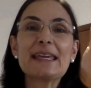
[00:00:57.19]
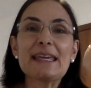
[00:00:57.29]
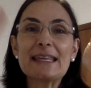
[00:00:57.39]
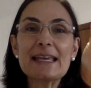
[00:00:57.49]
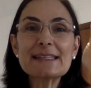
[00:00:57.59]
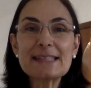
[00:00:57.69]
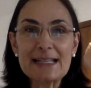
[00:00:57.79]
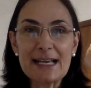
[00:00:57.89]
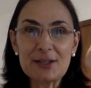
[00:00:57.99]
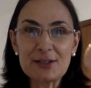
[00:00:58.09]
y de este
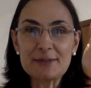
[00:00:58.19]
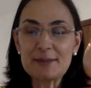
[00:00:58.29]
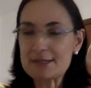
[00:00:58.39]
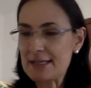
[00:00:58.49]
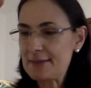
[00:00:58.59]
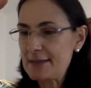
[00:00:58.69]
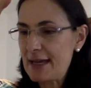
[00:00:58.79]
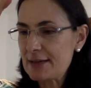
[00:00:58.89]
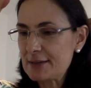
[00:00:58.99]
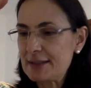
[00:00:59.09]
lado vamos a
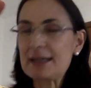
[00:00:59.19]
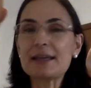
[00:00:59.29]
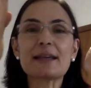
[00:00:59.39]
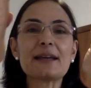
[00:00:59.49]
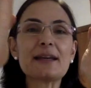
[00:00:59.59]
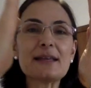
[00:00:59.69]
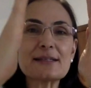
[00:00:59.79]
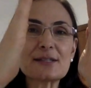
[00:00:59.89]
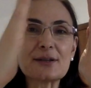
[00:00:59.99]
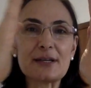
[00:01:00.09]
hablar de
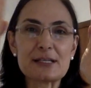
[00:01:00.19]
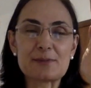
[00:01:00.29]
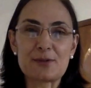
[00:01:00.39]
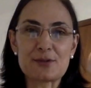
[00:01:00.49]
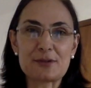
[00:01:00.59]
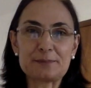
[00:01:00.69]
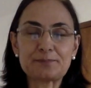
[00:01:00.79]
Cristo el Esposo.